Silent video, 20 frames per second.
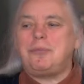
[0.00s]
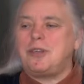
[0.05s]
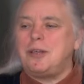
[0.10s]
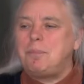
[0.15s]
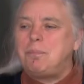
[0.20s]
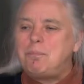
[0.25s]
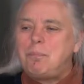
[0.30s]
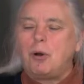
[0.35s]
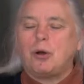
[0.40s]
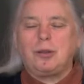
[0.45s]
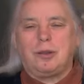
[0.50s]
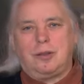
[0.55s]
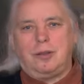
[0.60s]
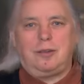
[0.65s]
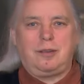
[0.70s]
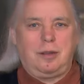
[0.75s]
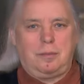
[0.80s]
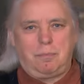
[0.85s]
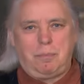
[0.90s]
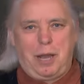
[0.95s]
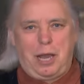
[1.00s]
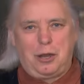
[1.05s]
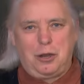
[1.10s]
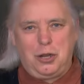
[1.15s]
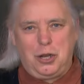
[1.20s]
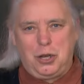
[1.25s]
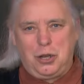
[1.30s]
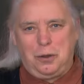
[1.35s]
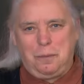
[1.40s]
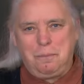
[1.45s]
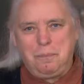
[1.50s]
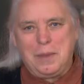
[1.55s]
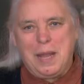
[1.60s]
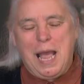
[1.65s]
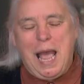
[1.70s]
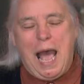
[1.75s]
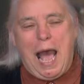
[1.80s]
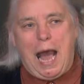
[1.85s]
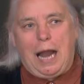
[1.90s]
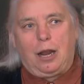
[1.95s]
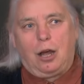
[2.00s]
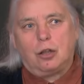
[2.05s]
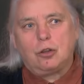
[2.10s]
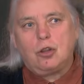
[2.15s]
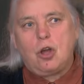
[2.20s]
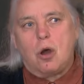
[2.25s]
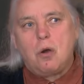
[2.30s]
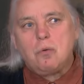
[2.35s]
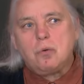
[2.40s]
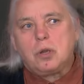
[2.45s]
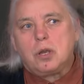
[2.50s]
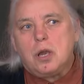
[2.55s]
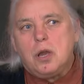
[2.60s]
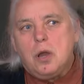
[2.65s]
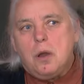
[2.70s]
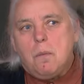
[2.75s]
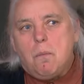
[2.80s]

c'est de porter cette parole-là. Alors donc,